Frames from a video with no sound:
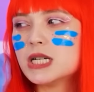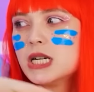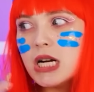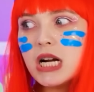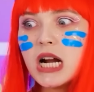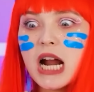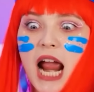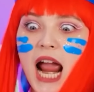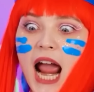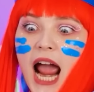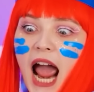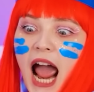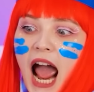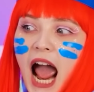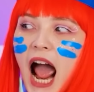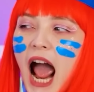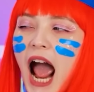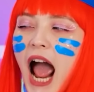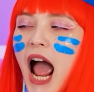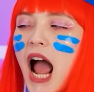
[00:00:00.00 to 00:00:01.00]
Hah,
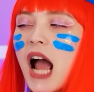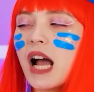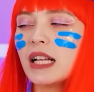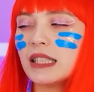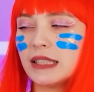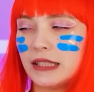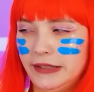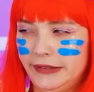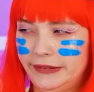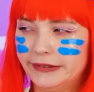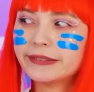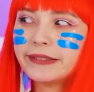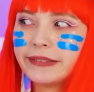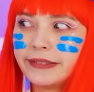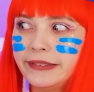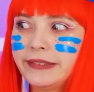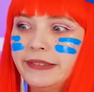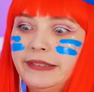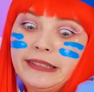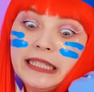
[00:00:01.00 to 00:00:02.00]
biar ku potongin
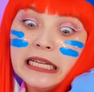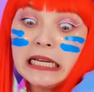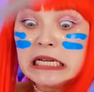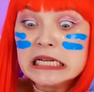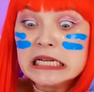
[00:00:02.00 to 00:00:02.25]
dulu.